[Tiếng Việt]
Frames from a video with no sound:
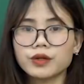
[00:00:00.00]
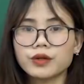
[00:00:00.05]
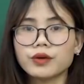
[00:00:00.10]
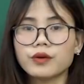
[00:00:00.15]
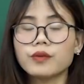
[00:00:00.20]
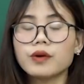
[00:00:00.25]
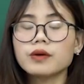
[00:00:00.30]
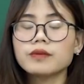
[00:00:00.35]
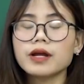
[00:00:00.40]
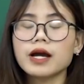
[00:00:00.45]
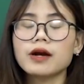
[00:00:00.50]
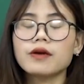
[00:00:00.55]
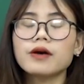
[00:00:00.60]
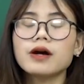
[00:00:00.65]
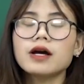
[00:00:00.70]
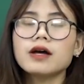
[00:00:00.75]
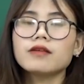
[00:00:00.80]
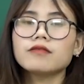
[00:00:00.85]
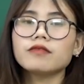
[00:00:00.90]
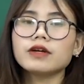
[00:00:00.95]
đúng không nào
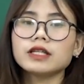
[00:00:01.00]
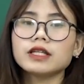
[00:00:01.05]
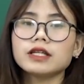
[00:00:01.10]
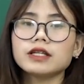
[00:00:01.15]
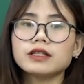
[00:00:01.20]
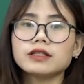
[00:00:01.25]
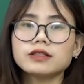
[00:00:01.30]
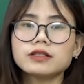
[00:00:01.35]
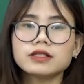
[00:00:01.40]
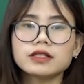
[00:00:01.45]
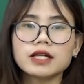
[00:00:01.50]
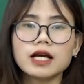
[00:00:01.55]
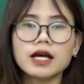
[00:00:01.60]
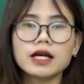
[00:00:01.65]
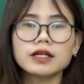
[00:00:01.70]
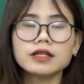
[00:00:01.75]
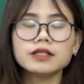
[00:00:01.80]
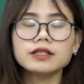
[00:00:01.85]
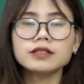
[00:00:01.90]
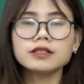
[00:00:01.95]
vậy thì
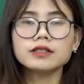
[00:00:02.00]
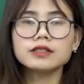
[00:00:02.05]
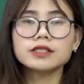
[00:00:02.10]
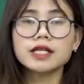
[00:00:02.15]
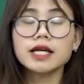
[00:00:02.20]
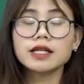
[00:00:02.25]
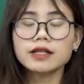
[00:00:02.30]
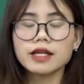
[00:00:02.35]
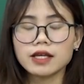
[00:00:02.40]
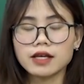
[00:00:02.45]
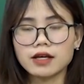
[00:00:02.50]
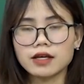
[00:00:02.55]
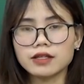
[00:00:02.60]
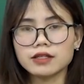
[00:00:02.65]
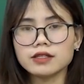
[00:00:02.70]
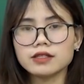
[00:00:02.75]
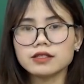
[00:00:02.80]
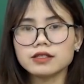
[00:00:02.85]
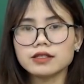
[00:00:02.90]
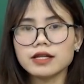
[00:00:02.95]
cái nhan đề
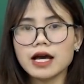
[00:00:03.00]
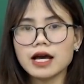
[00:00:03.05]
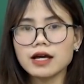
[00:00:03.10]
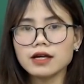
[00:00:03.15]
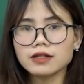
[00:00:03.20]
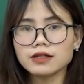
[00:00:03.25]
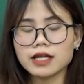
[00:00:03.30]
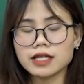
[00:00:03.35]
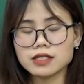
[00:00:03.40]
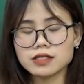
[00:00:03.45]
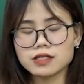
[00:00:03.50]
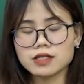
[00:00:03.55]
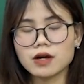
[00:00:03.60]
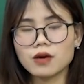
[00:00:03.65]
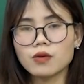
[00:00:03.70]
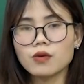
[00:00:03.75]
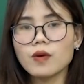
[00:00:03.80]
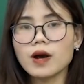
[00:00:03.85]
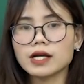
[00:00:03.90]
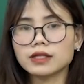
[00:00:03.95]
ấy đã đánh
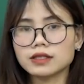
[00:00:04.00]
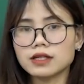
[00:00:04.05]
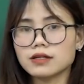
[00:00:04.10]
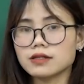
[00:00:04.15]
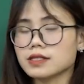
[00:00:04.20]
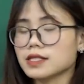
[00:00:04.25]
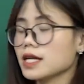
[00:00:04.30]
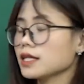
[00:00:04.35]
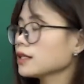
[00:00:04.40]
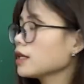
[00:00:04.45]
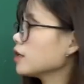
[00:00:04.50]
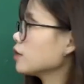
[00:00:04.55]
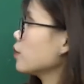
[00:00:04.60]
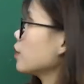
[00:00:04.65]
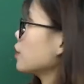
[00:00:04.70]
dấu khoảng thời gian nghệ